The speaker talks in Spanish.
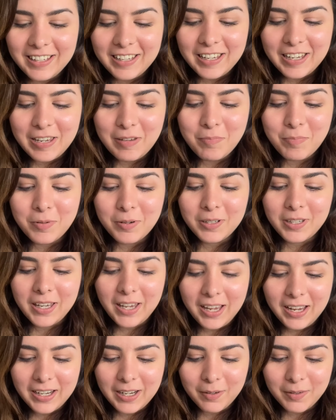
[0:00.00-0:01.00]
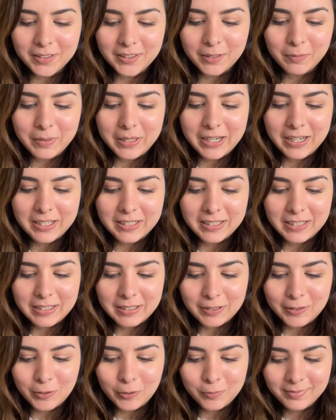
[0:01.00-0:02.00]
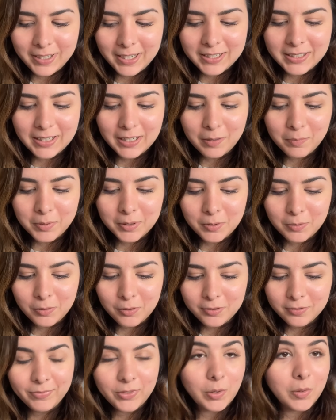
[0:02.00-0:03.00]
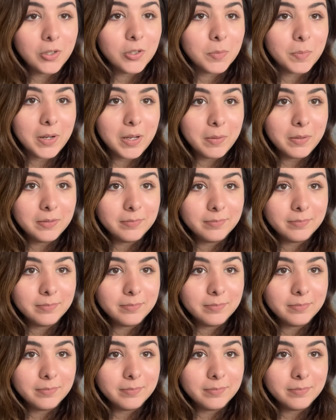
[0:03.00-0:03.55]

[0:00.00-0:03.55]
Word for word: ¿Y por qué acaba de terminar así esto? Este capítulo no lo esperaba.